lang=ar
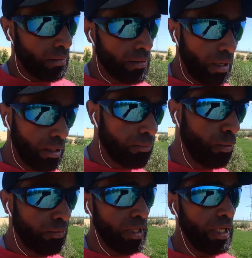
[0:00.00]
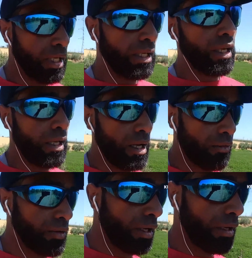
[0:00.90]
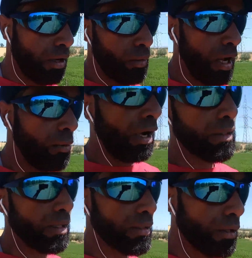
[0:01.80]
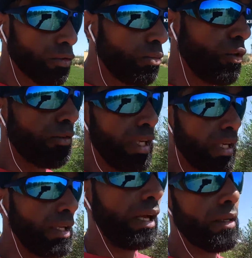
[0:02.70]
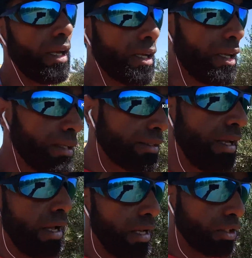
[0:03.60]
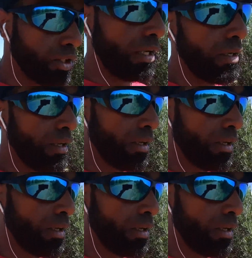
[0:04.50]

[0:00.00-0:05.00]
تقف فيه كي يغفر الله لها وأنت تصوم فيه لأنك لست حاجا